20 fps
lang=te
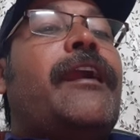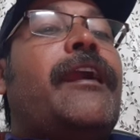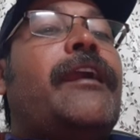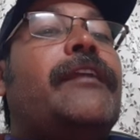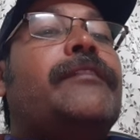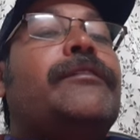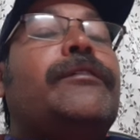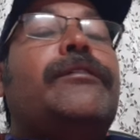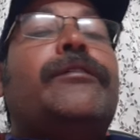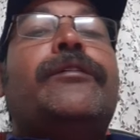
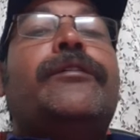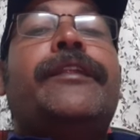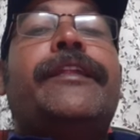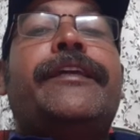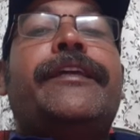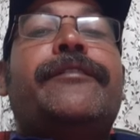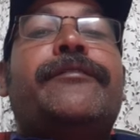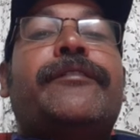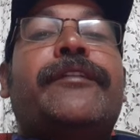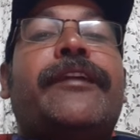అందులో
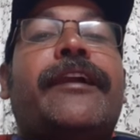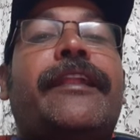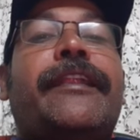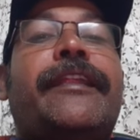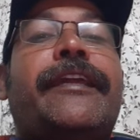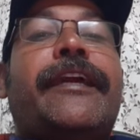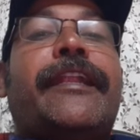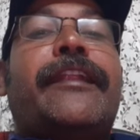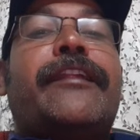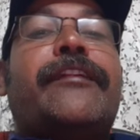నేనుండాలి
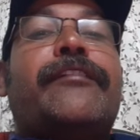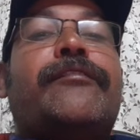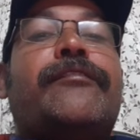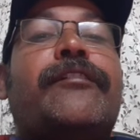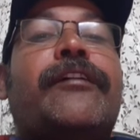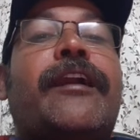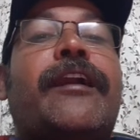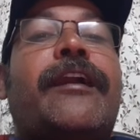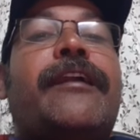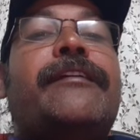
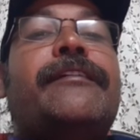అన్నట్లుగా